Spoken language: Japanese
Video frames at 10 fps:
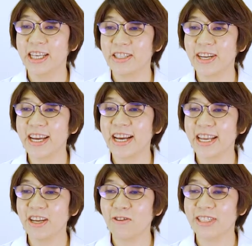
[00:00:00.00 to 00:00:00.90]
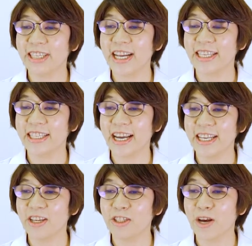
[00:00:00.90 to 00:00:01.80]
それ以外にお好きな時間
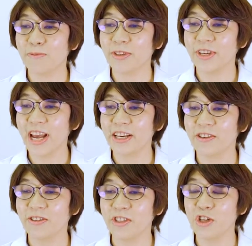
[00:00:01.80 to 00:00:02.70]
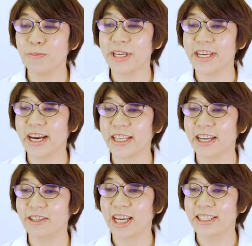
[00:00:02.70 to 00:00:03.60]
に果物や牛乳を召し上がっ
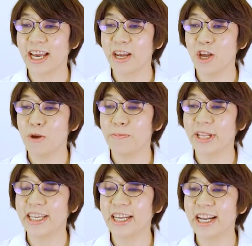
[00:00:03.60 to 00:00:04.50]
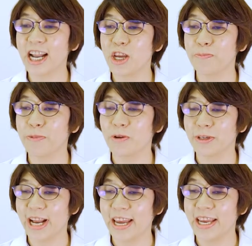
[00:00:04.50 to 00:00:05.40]
てください。バナナなら1本
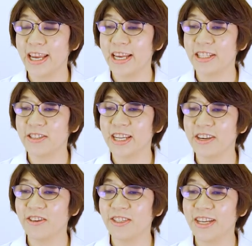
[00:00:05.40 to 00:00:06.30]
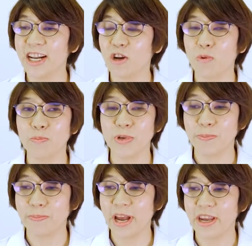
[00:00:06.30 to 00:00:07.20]
ぐらい。そして牛乳ならコップ一
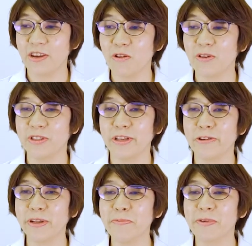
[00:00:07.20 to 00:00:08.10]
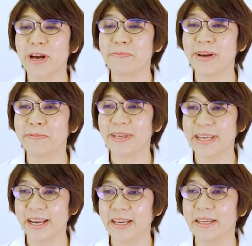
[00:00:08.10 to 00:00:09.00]
杯、ヨーグルトでも構いま
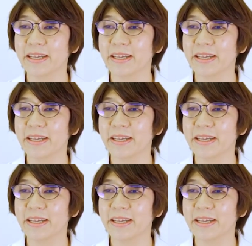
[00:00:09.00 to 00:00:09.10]
せん。